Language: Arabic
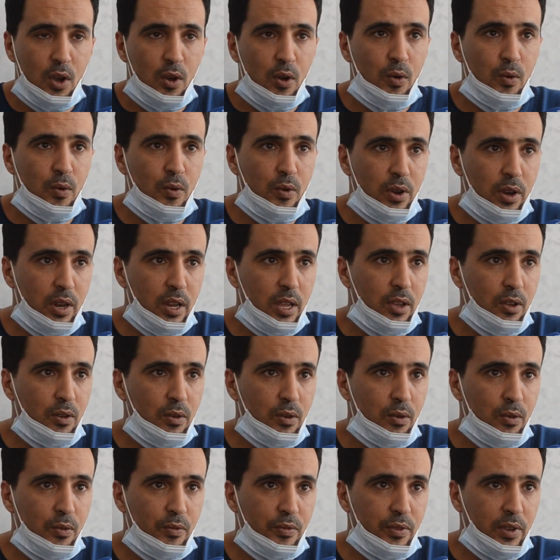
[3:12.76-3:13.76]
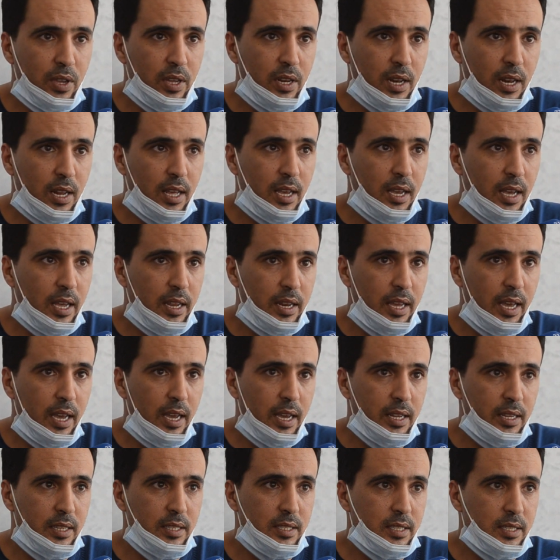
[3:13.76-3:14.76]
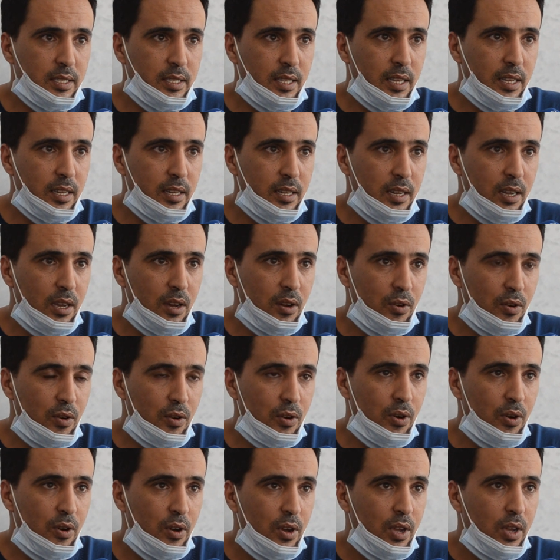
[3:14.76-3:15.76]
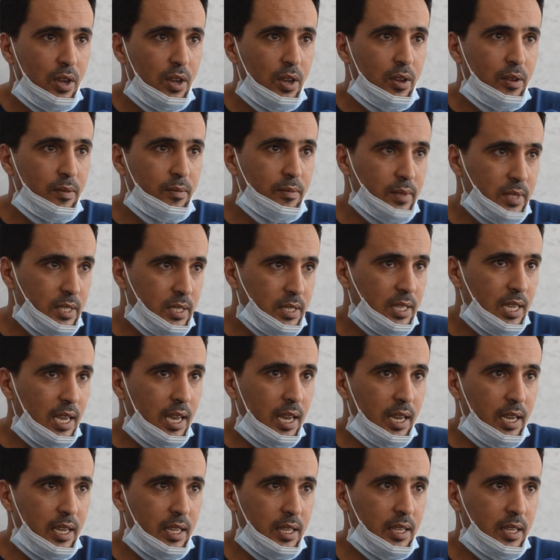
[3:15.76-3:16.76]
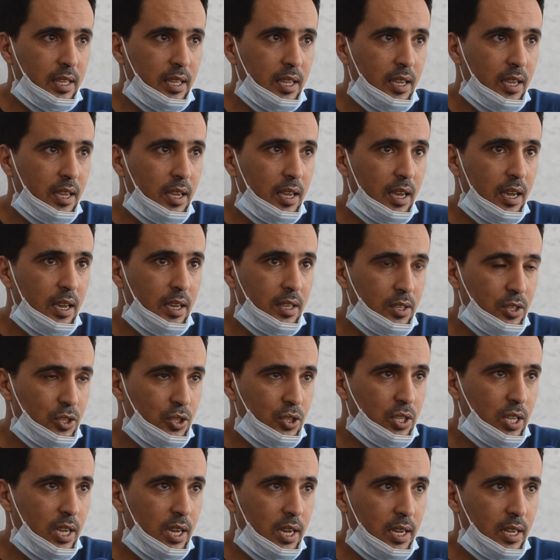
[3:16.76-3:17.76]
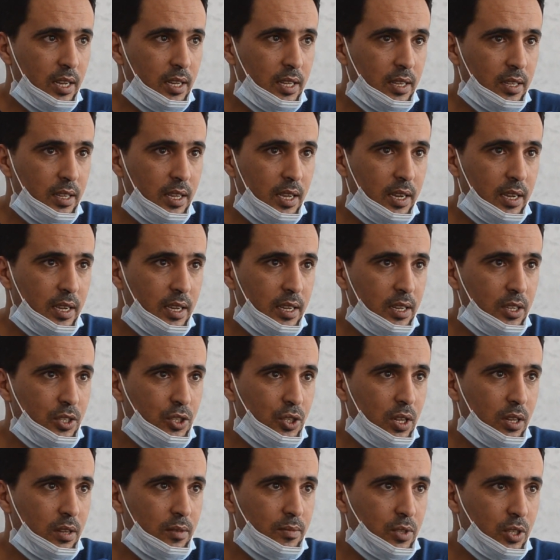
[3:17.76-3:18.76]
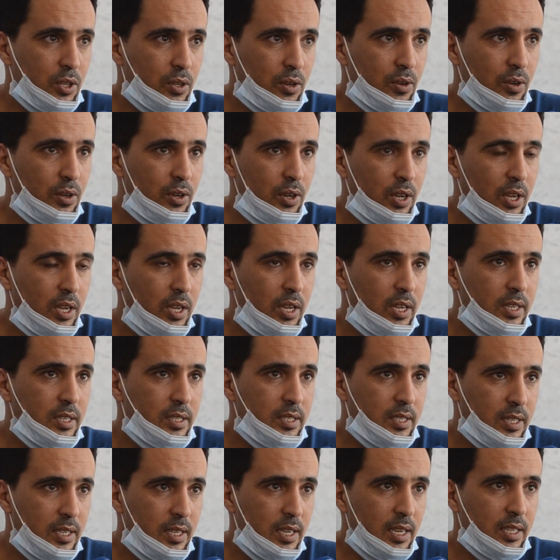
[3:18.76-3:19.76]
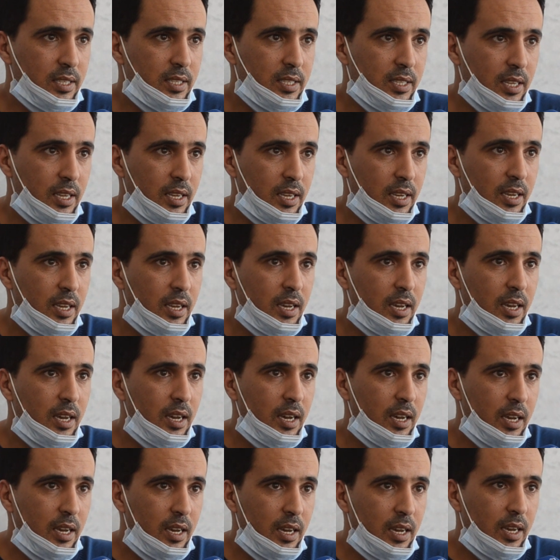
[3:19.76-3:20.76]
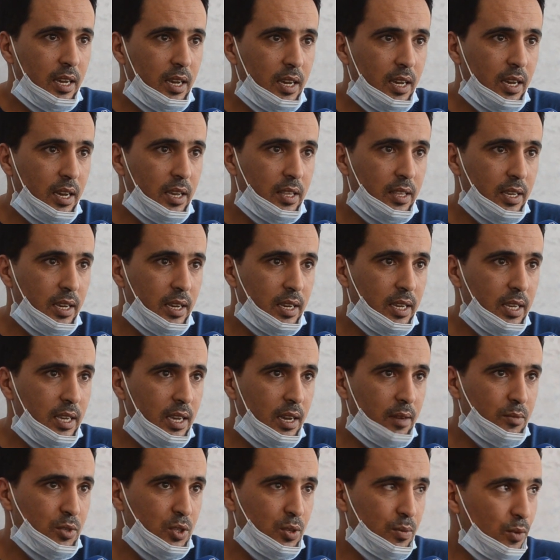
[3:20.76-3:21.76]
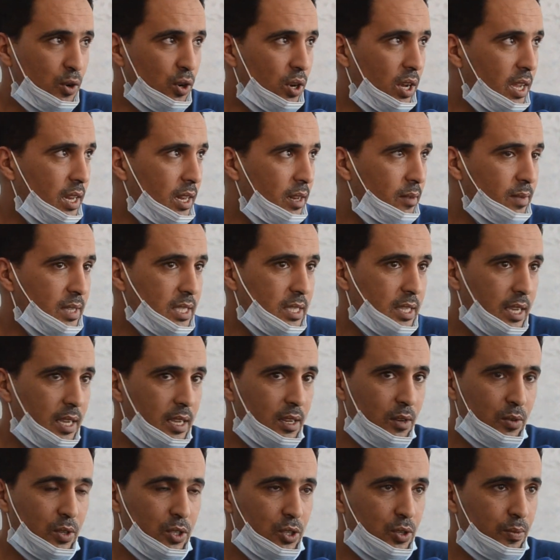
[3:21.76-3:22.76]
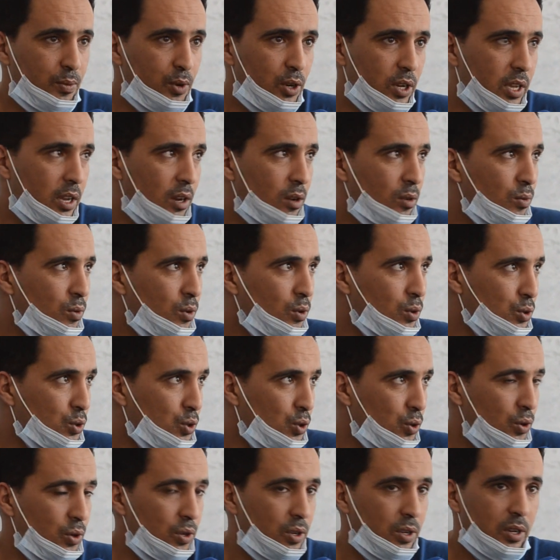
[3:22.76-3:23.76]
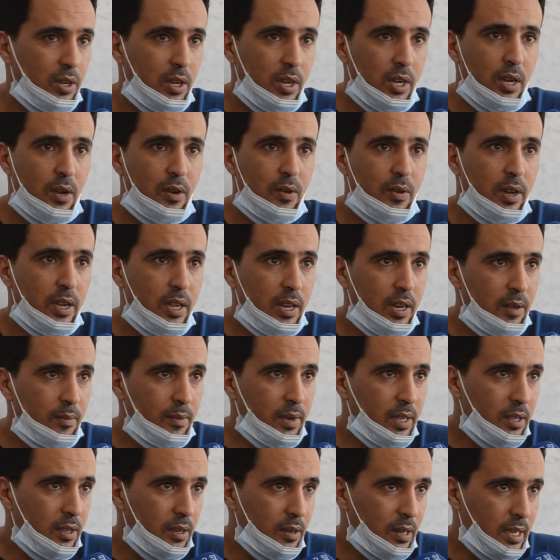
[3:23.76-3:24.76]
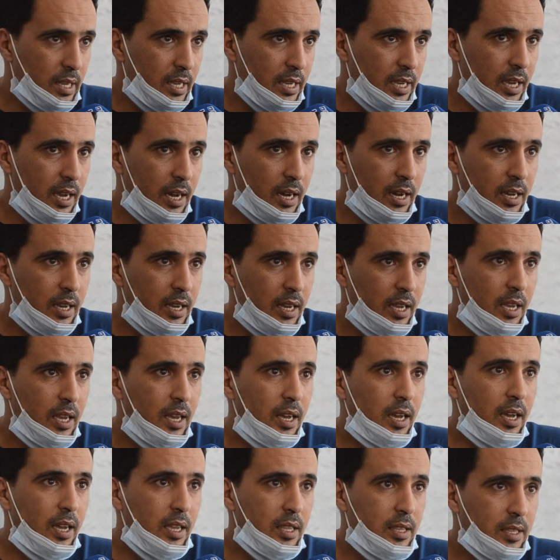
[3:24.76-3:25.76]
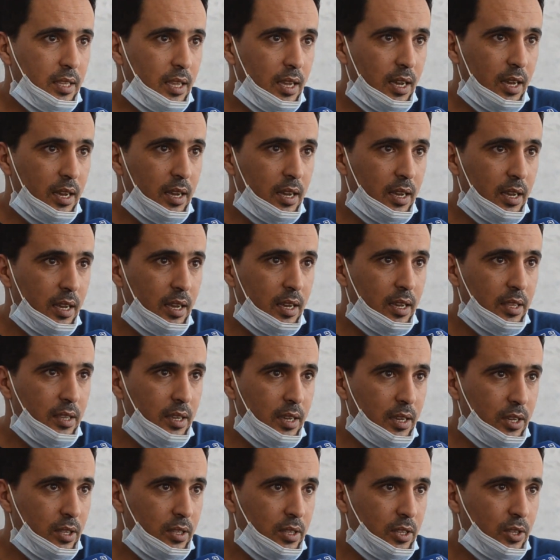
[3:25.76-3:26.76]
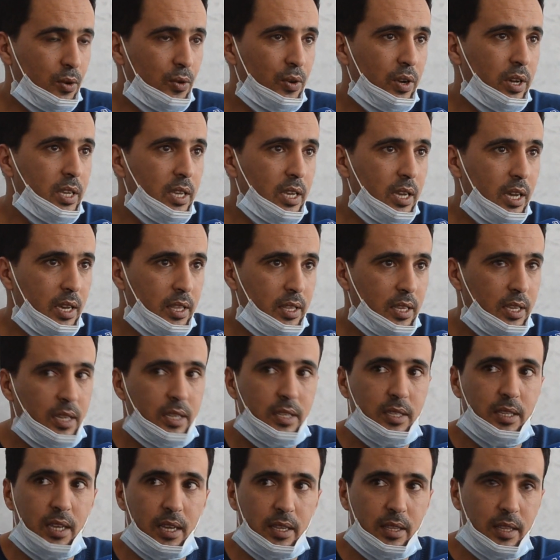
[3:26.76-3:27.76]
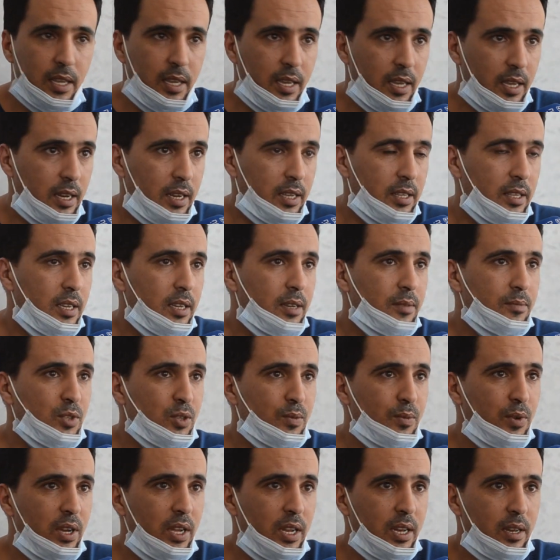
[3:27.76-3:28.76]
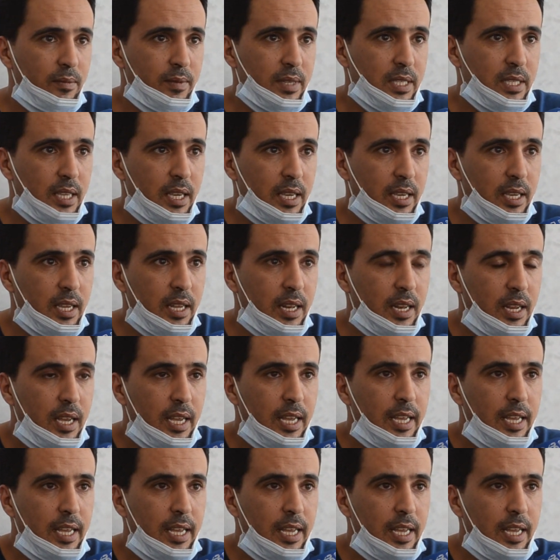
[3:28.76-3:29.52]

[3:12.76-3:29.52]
والنية فين القناعة الناس أنه مستعد غادي يشتغل داخل المشروع السياسي آه، هذه غيا مجموعة من المسائل وتجبو غير الوجوه وإنما هذه غيا حتى هذيك التوعية هذيك التأطير هذيك مجموعة من المسائل